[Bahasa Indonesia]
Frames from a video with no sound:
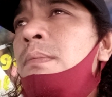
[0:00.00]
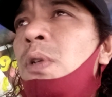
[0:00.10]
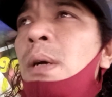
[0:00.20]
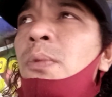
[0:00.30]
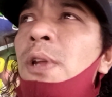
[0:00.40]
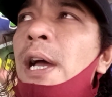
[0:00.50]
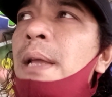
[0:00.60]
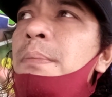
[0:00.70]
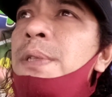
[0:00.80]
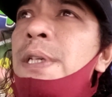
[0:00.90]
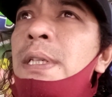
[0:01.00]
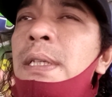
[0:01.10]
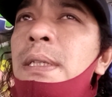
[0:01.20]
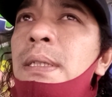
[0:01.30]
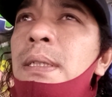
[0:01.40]
Mudah-mudahan
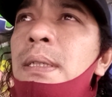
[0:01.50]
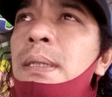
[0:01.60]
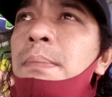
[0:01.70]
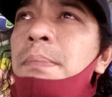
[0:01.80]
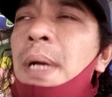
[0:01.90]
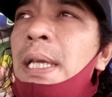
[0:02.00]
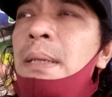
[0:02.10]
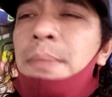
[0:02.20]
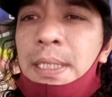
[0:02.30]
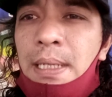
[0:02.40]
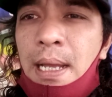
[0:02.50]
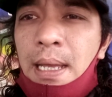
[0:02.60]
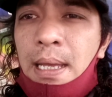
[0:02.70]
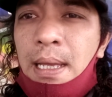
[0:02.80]
menjadi makin mesra.